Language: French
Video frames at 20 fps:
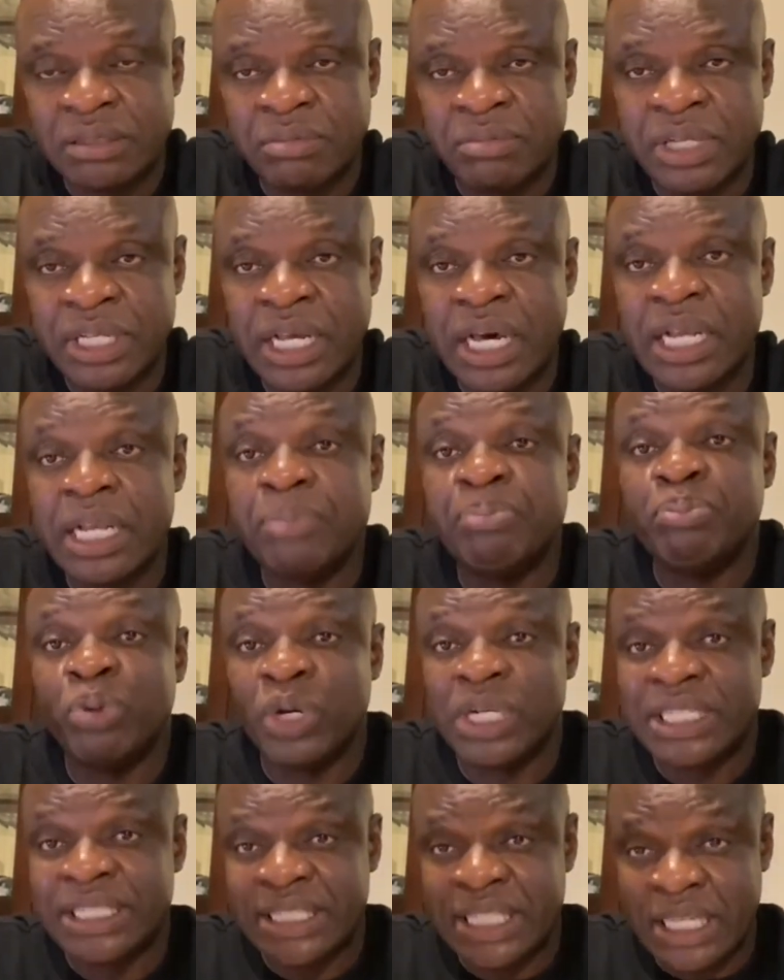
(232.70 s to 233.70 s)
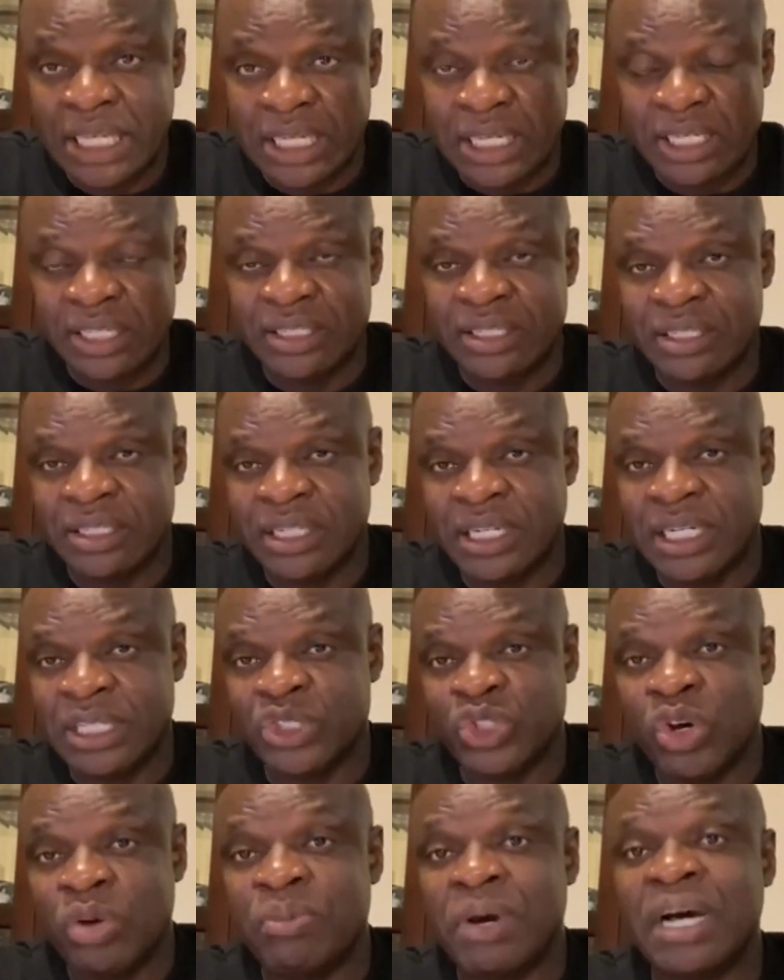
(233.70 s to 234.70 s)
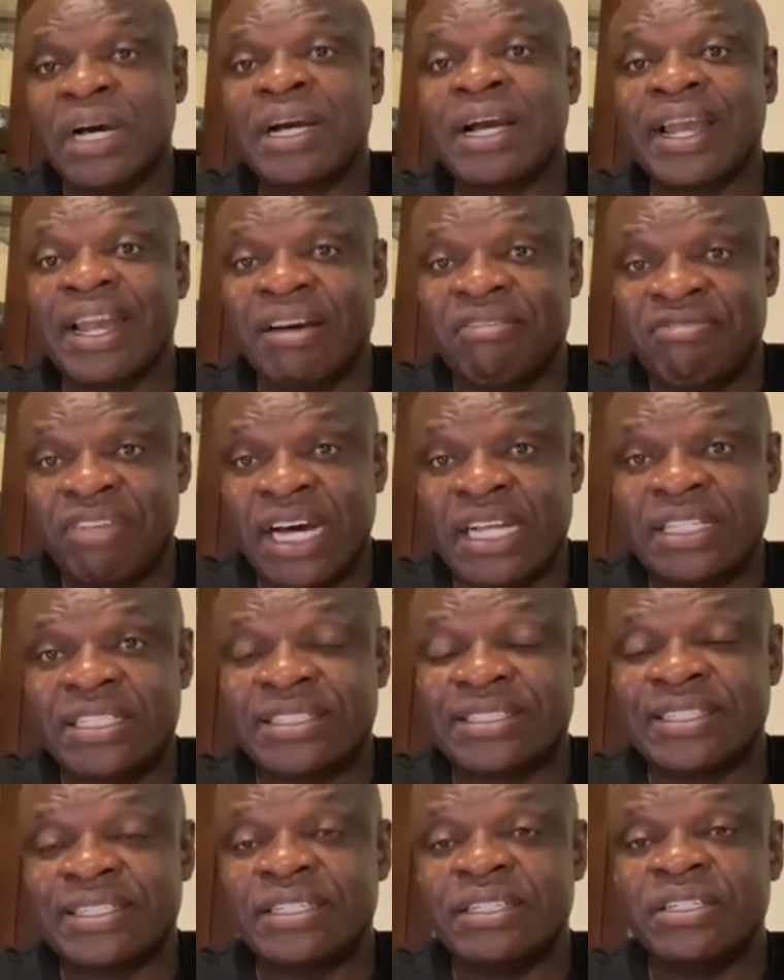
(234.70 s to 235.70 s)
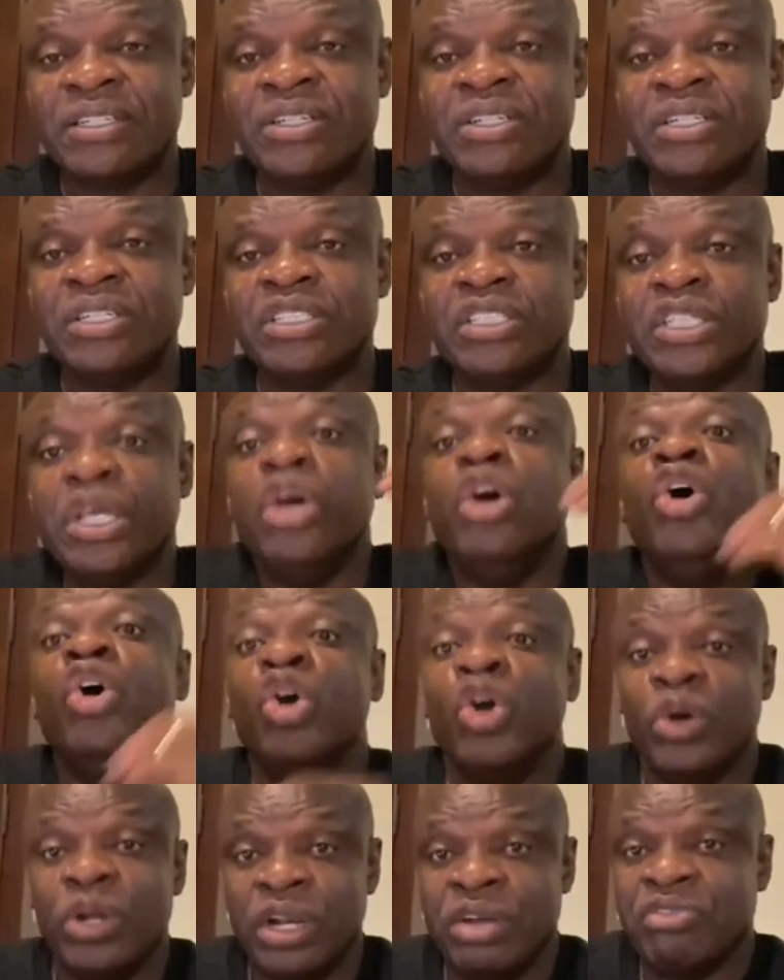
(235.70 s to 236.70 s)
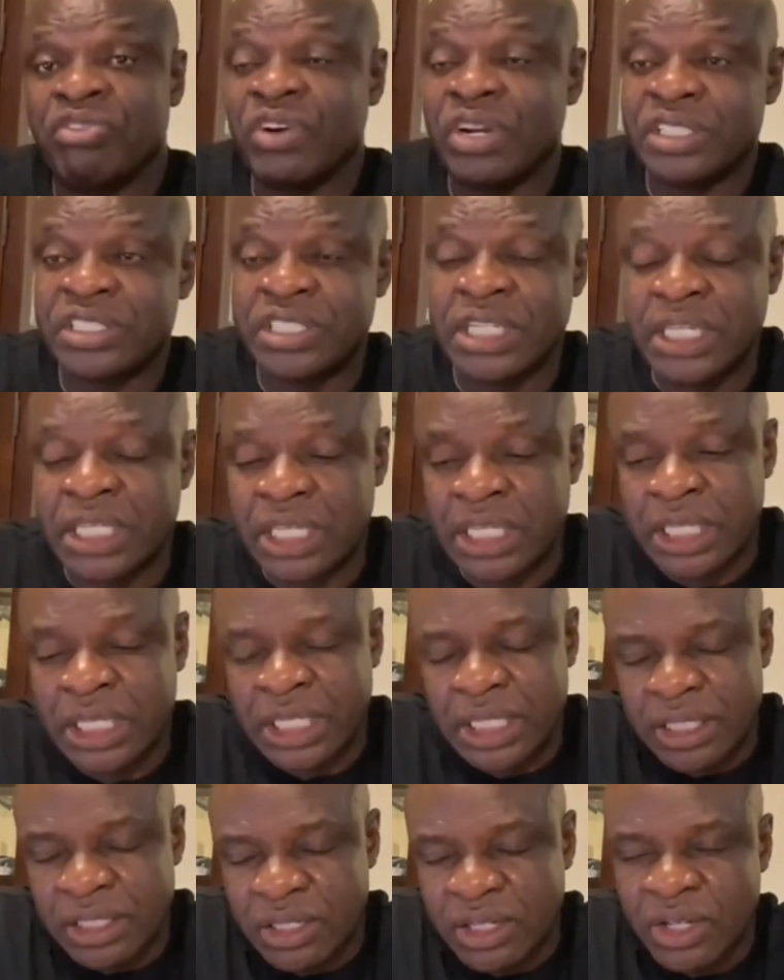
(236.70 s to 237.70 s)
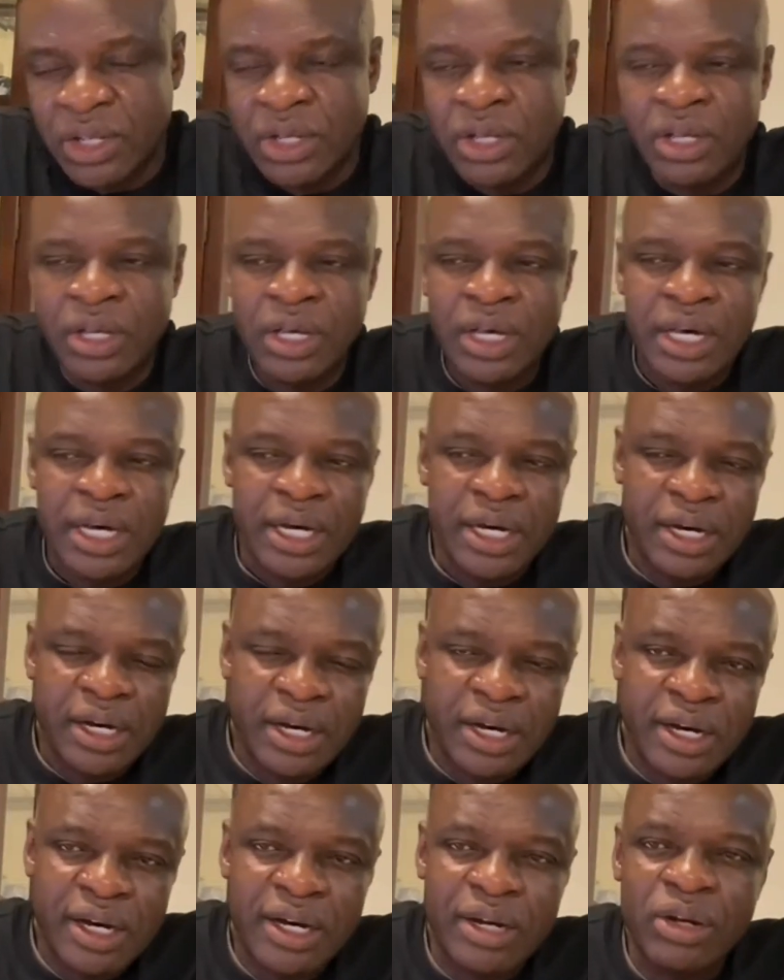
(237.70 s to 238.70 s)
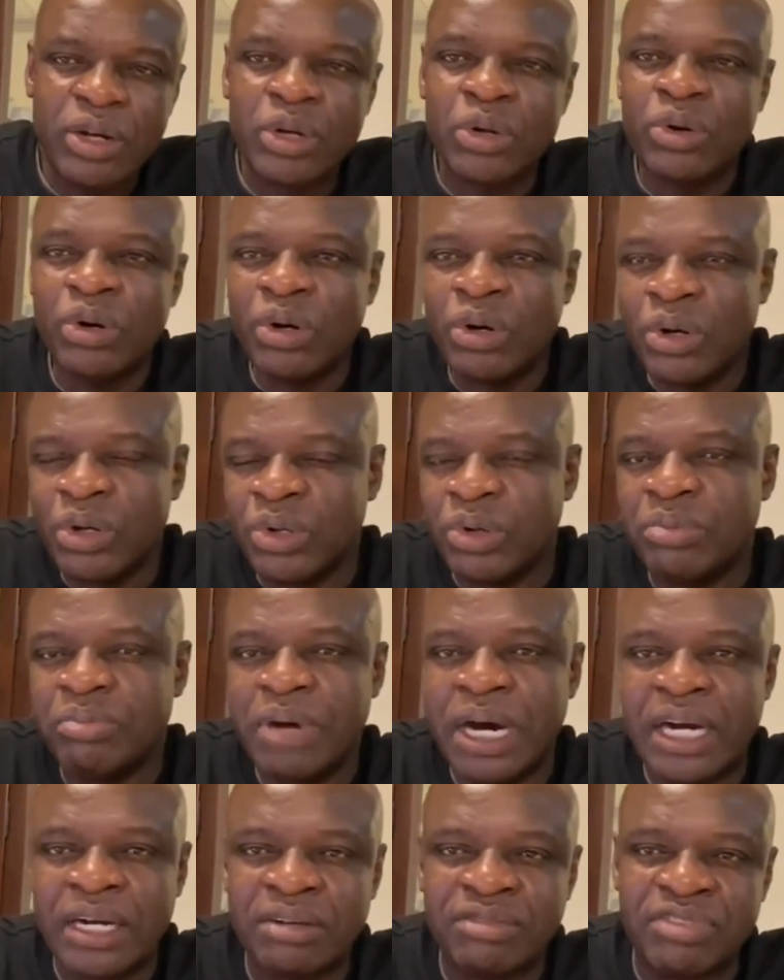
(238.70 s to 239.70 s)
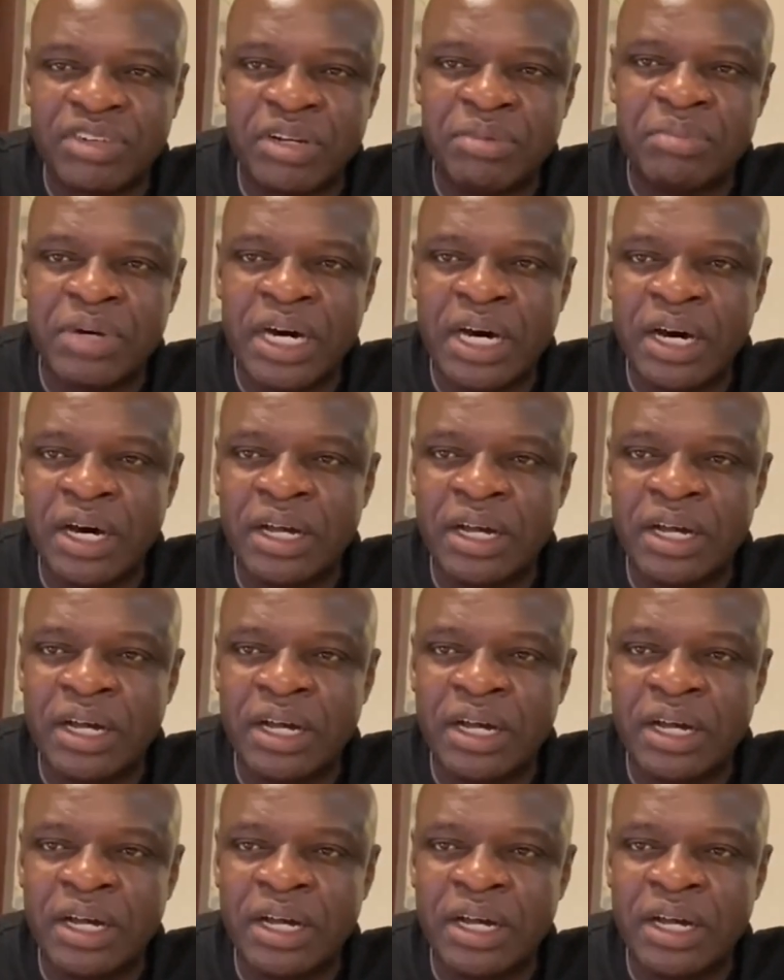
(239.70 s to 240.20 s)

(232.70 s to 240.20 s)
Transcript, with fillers: Maintenant, les politiques, les hommes en cravate, c'est eux, les Français qui... Ah, le Congo nous manque vraiment.